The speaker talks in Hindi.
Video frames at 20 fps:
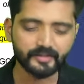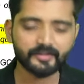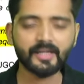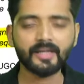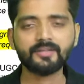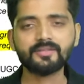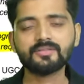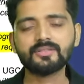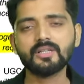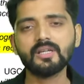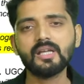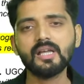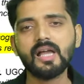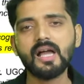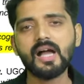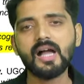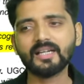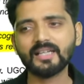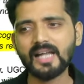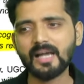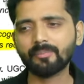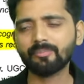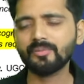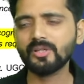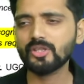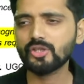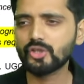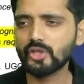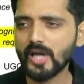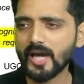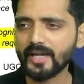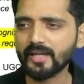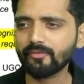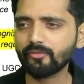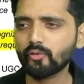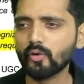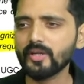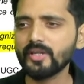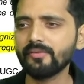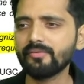नेक्स्ट अगर आपने एफ
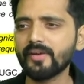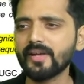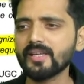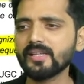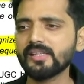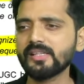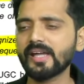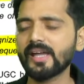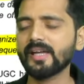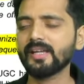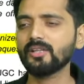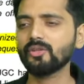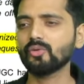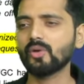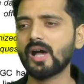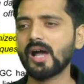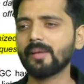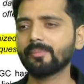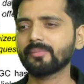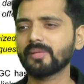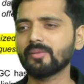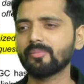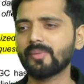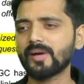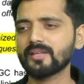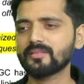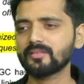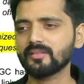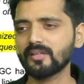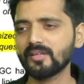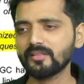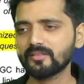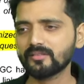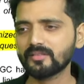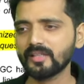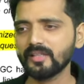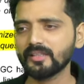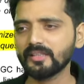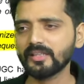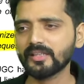क्वालिफाई किया है तो आपके पास इस
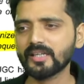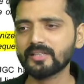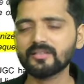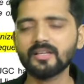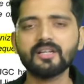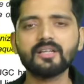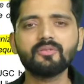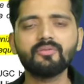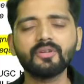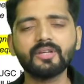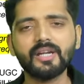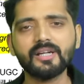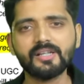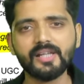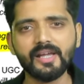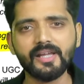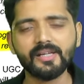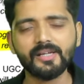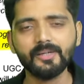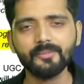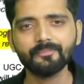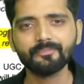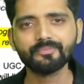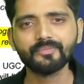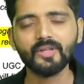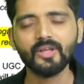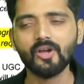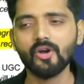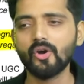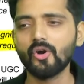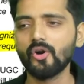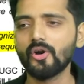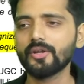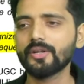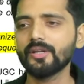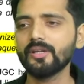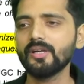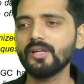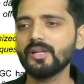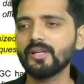तरीके का सर्टिफिकेट आएगा और
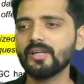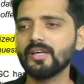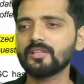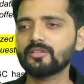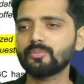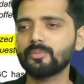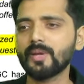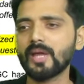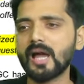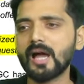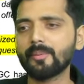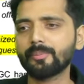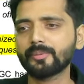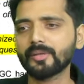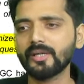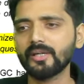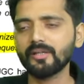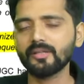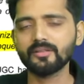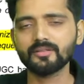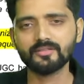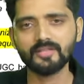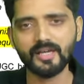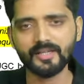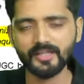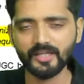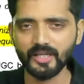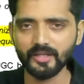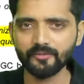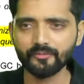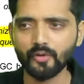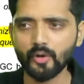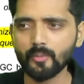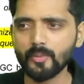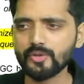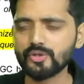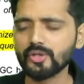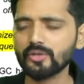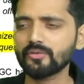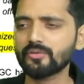इसमें आपके सारे
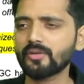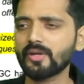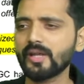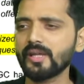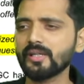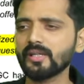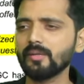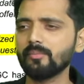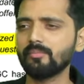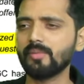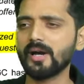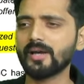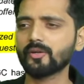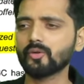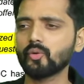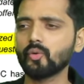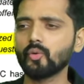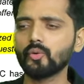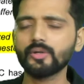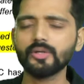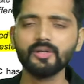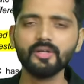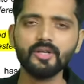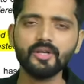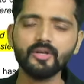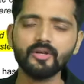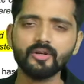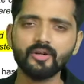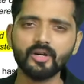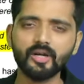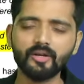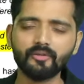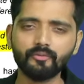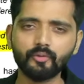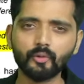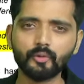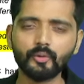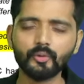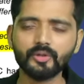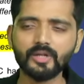इंफॉर्मेशन रहेंगे बारकोड
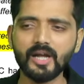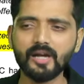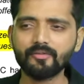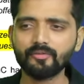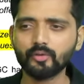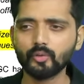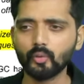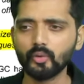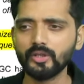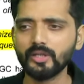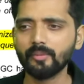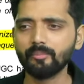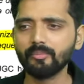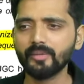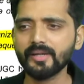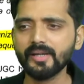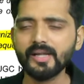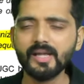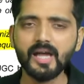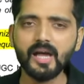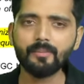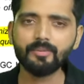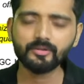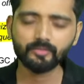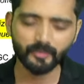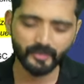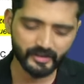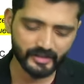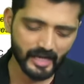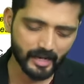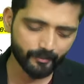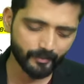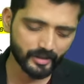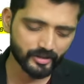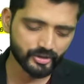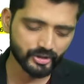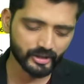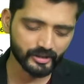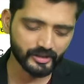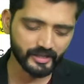फोटोग्राफ रोल नंबर अब इसमें क्या
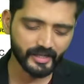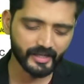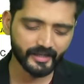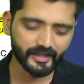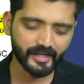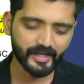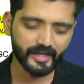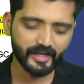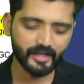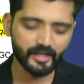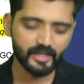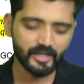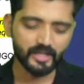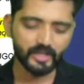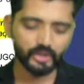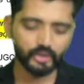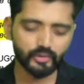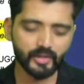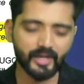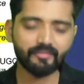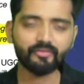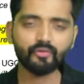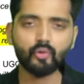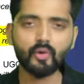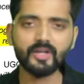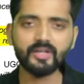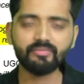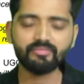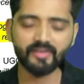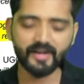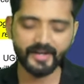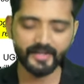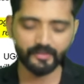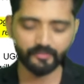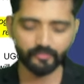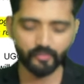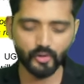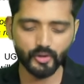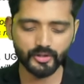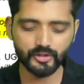मेंशन किया गया है यू हैव क्वालिफाइड
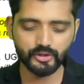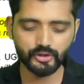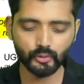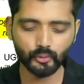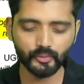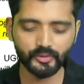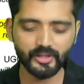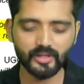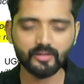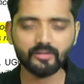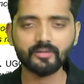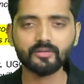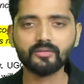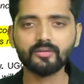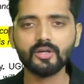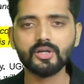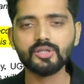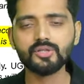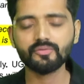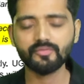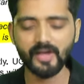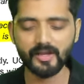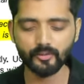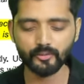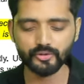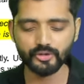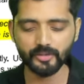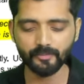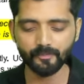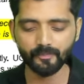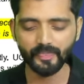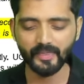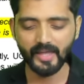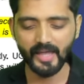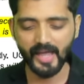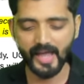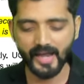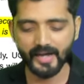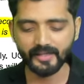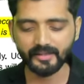फॉर जूनियर रिसर्च फेलोशिप
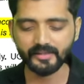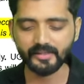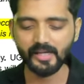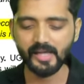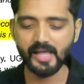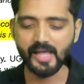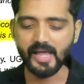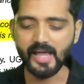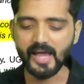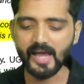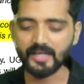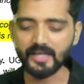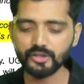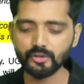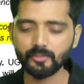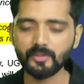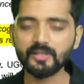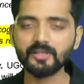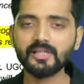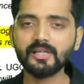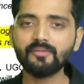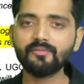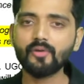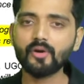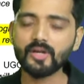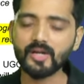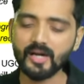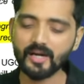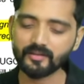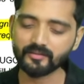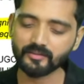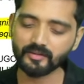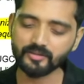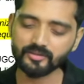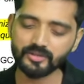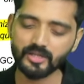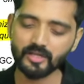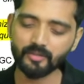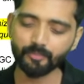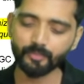एंड एलिजिबिलिटी फॉर
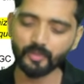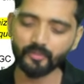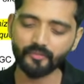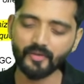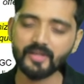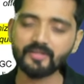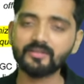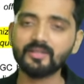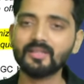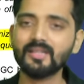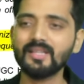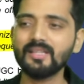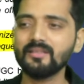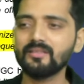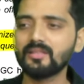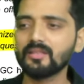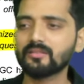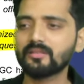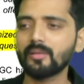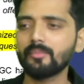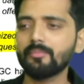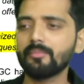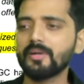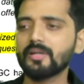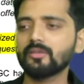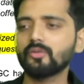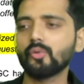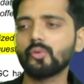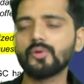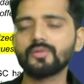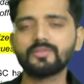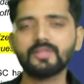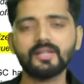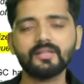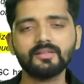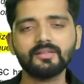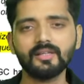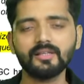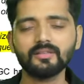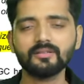असिस्टेंट प्रोफेसर इन दिसंबर
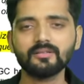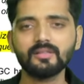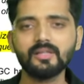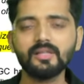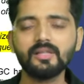2023